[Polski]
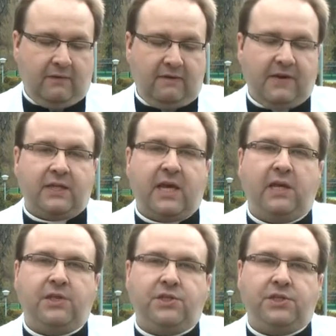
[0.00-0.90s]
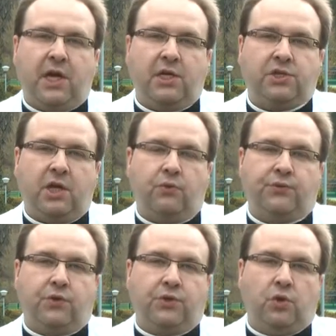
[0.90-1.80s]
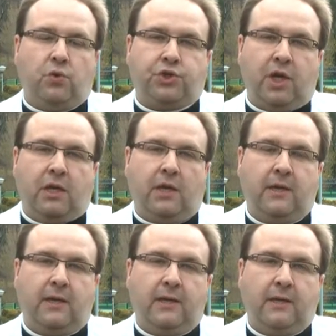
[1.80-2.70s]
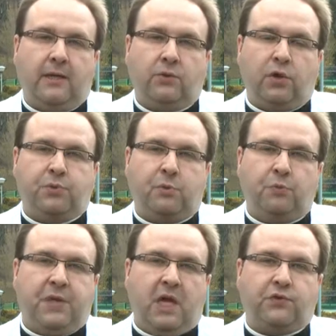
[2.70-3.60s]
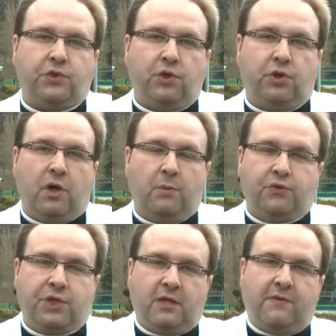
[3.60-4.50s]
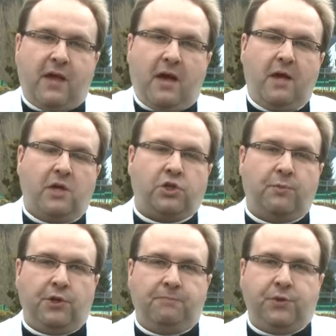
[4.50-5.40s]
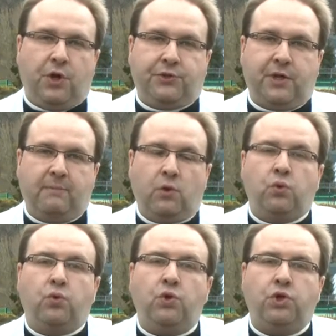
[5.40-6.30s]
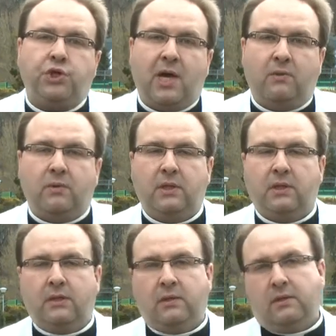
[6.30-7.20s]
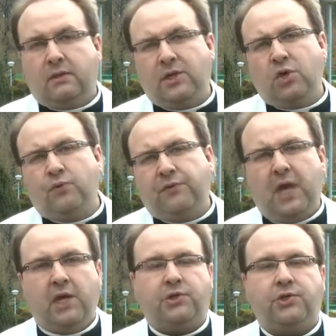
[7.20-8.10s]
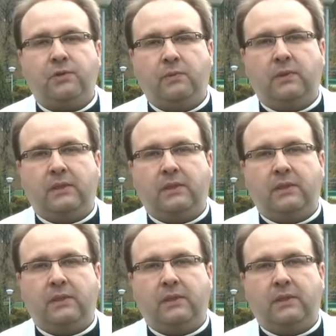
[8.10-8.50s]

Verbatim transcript: w Ewangelii dzisiejszej, ów drugi uczeń który przybył pierwszy do grobu, wszedł za Szymonem Piotrem, ujrzał i uwierzył.